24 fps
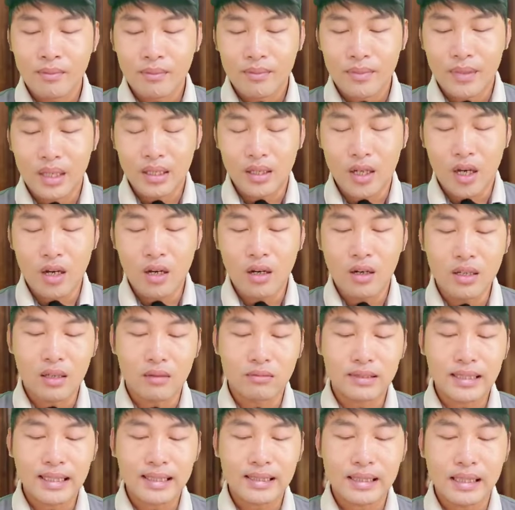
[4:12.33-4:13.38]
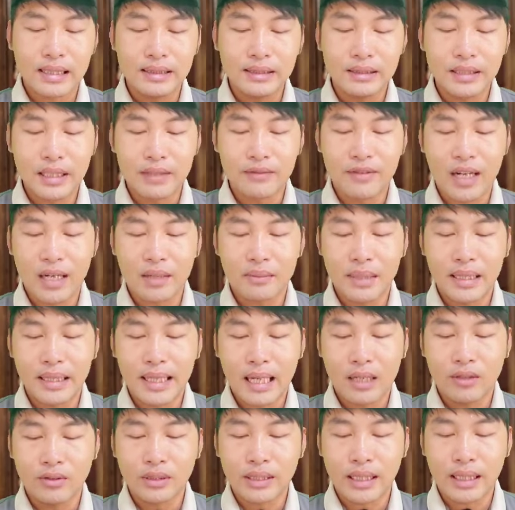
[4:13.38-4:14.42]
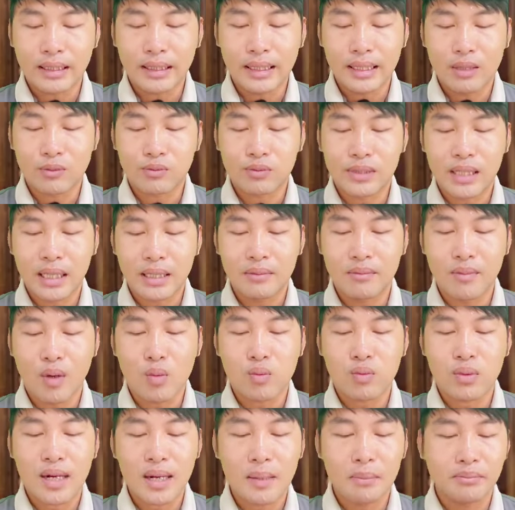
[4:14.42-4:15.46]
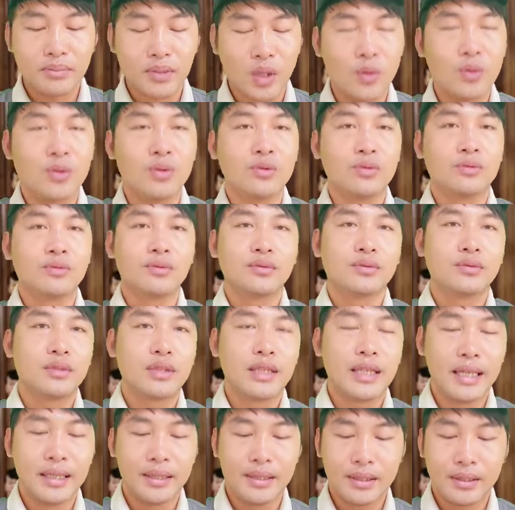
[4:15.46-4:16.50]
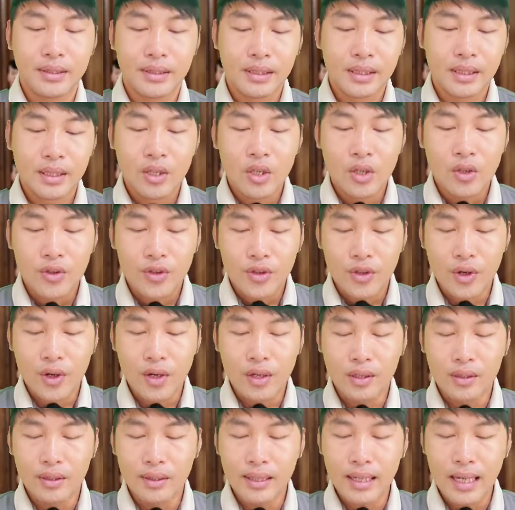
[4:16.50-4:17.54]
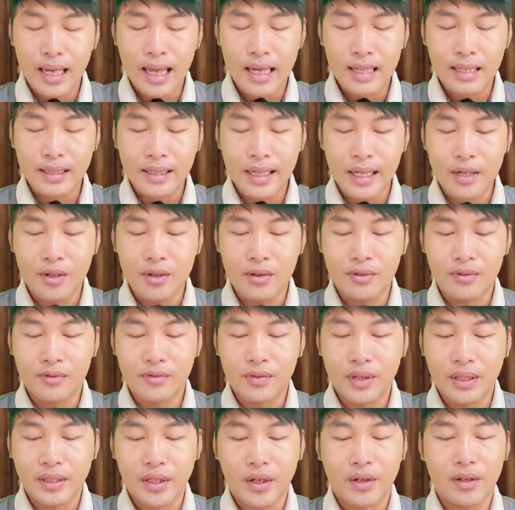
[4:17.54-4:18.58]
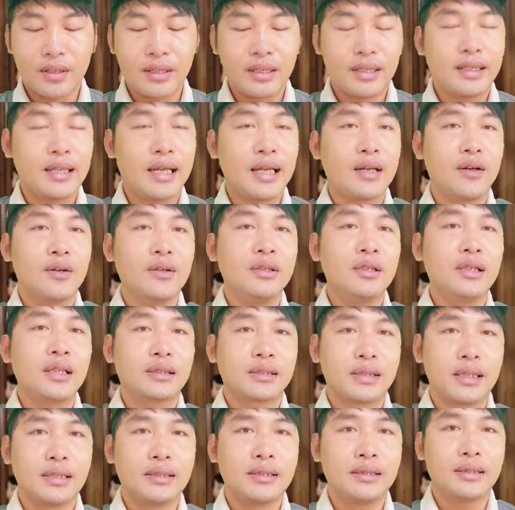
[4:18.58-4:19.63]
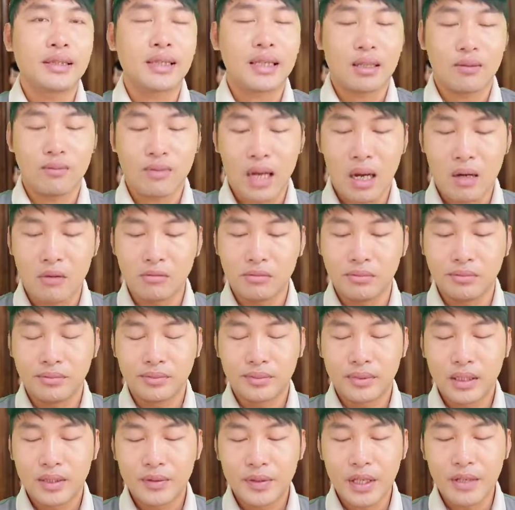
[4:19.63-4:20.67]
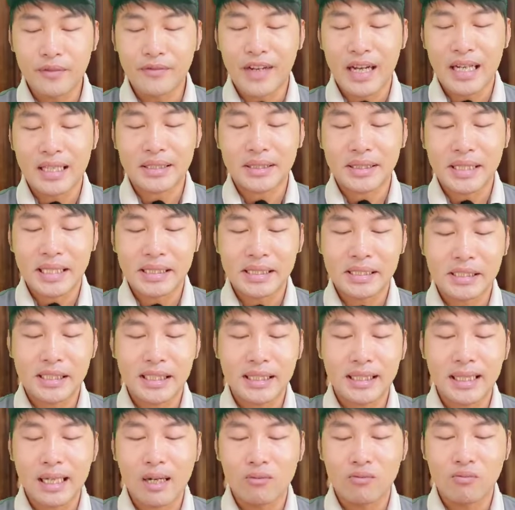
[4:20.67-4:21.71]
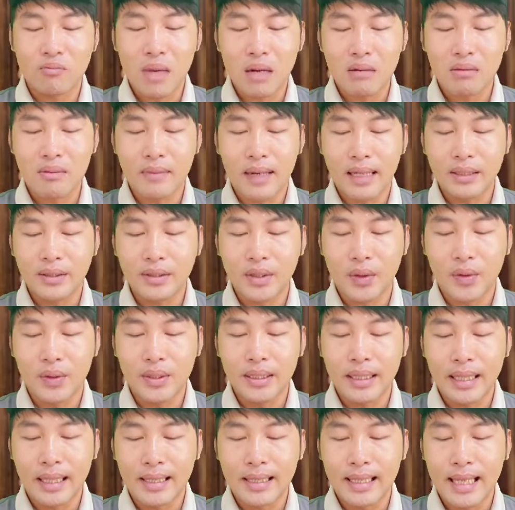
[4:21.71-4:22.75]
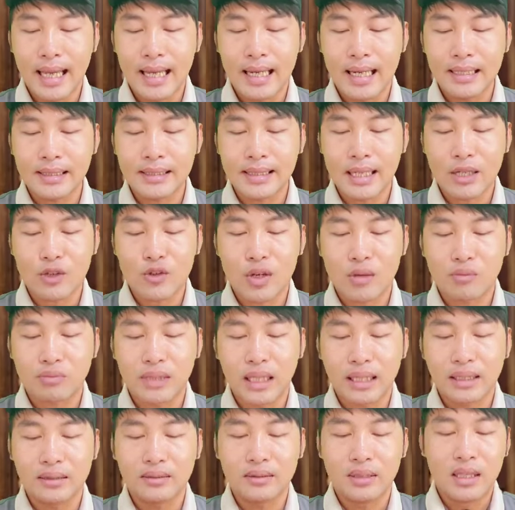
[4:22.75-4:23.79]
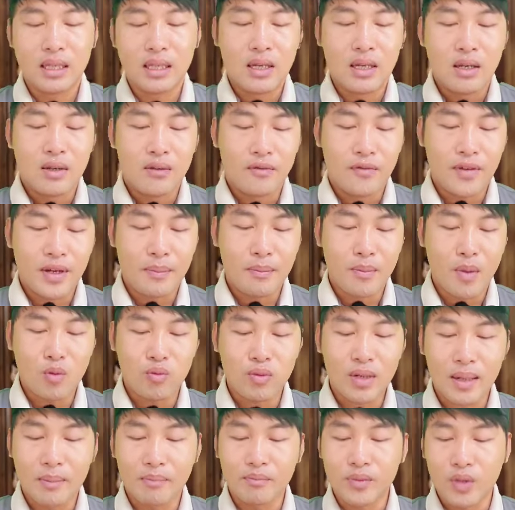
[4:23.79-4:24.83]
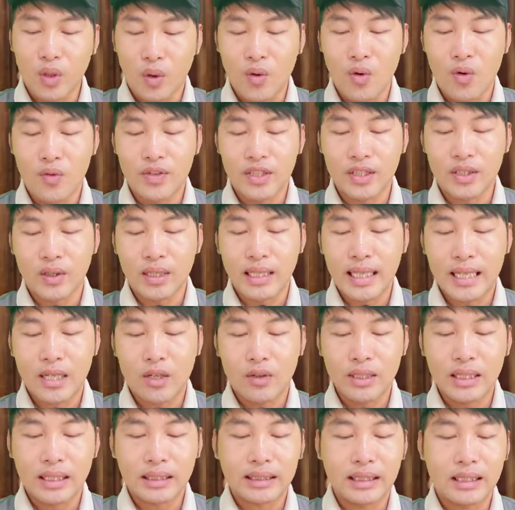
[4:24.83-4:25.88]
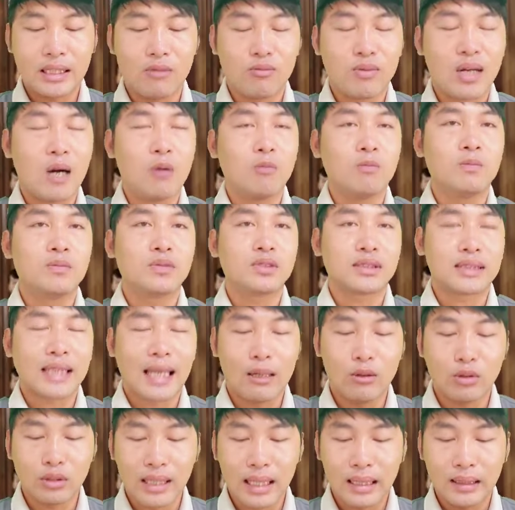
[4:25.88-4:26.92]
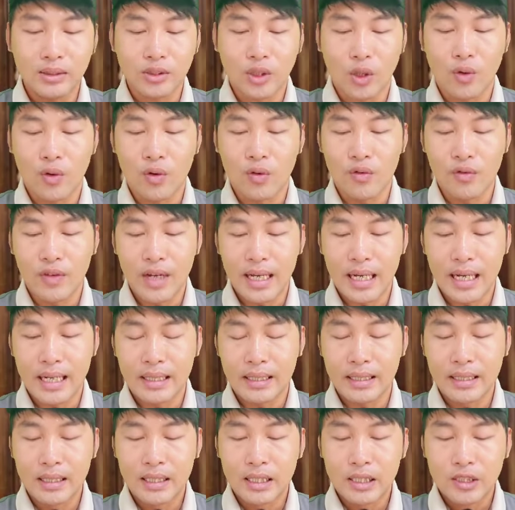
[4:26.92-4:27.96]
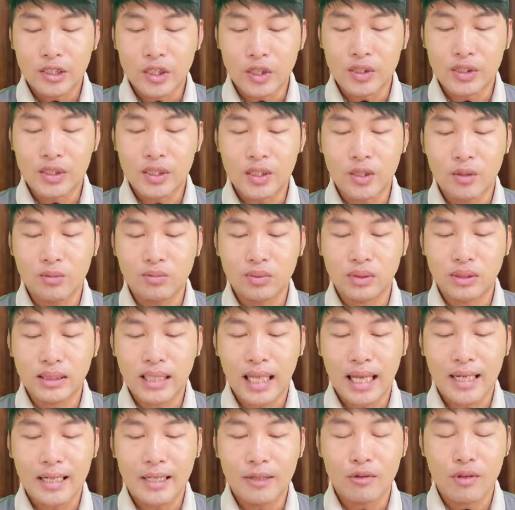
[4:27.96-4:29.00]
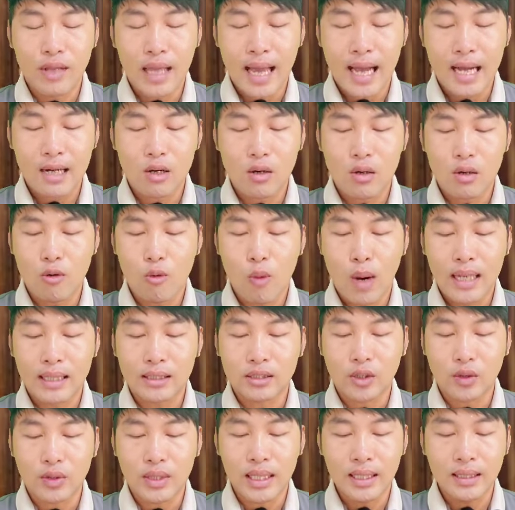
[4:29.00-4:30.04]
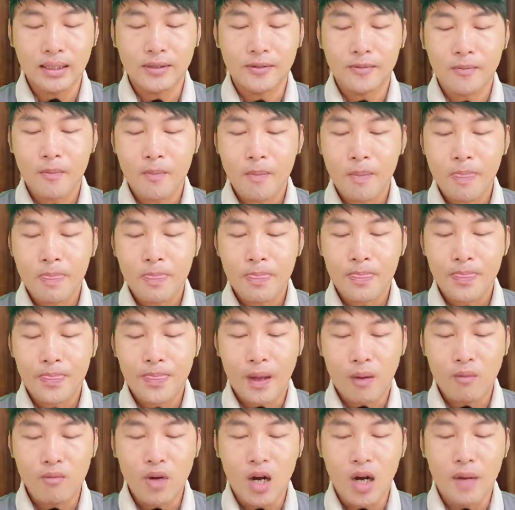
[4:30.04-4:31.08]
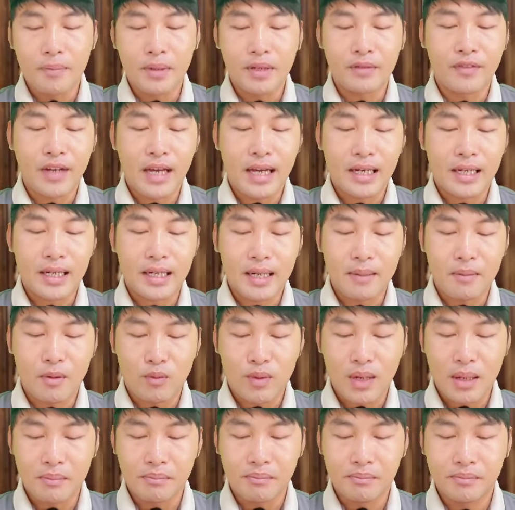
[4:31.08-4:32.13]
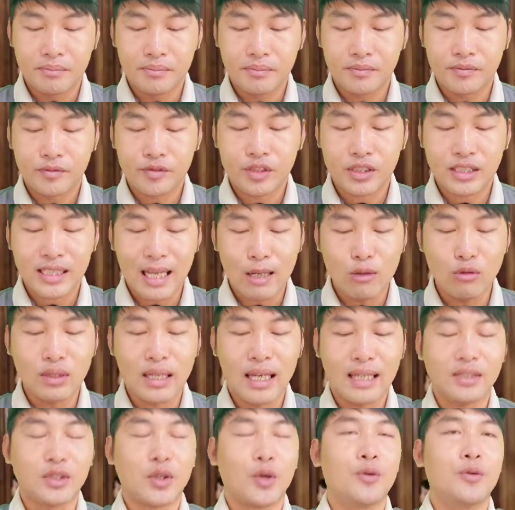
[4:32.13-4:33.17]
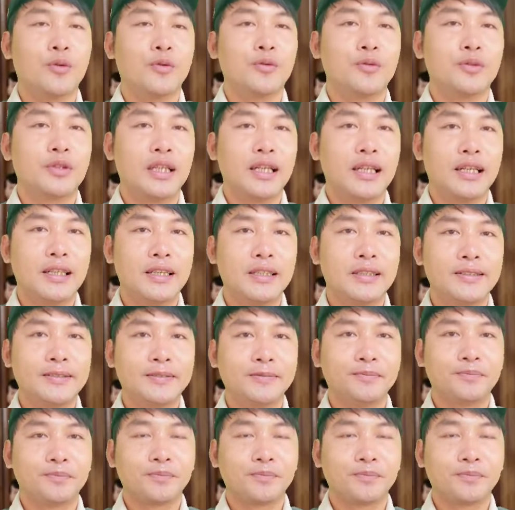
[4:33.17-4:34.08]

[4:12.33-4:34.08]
từ đó hội đồng xét xử tuyên phạt bị cáo Trần Thị Ngọc Trinh một năm tù nhưng cho hưởng án treo về tội gây rối trật tự nơi công cộng. Tuyên phạt Trần Sơn Đông 37 tuổi thầy dạy lái xe của Ngọc Trinh về một năm tù về tội gây rối trật tự công cộng, 6 tháng tù về tội sử dụng tài liệu giả của cơ quan tổ chức. Tổng hợp hình phạt là một năm 6 tháng tù. À,